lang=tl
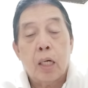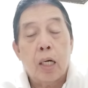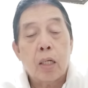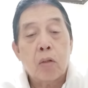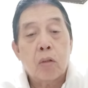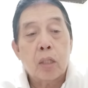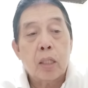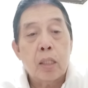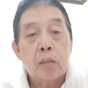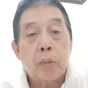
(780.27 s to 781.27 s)
Jairo
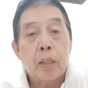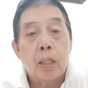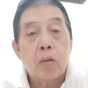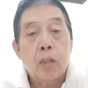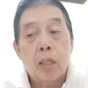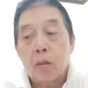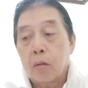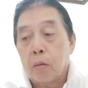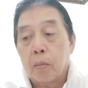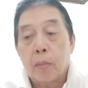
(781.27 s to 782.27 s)
na yan, si Panelo na yan, o
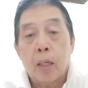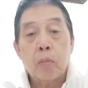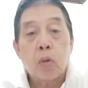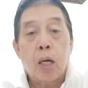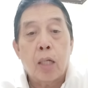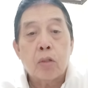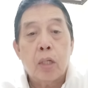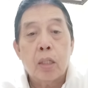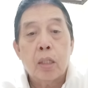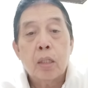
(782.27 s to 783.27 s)
oh, may mga abogado
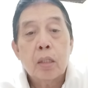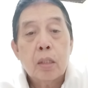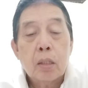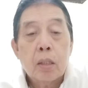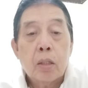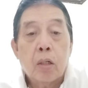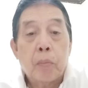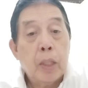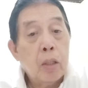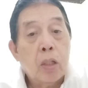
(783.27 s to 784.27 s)
yan eh. Oh,
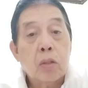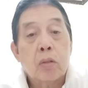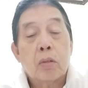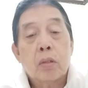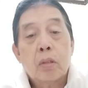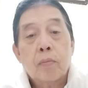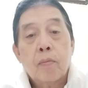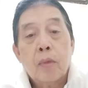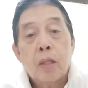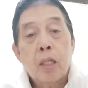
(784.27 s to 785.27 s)
pero ano,
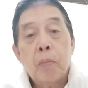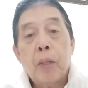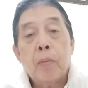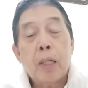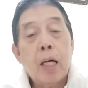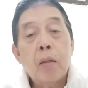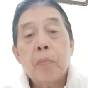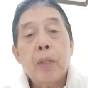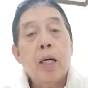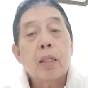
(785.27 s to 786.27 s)
di pa, marami
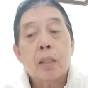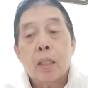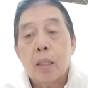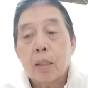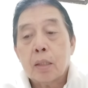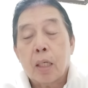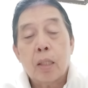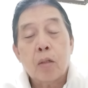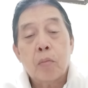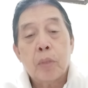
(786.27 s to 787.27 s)
pa, nasa nasangay
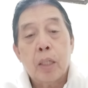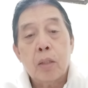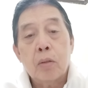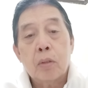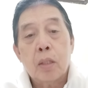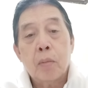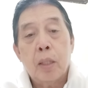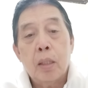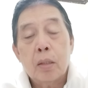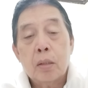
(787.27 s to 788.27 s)
ng gobyerno, di ba?
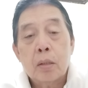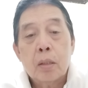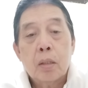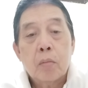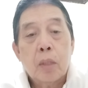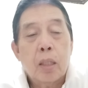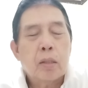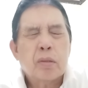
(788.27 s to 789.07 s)
Mga ah.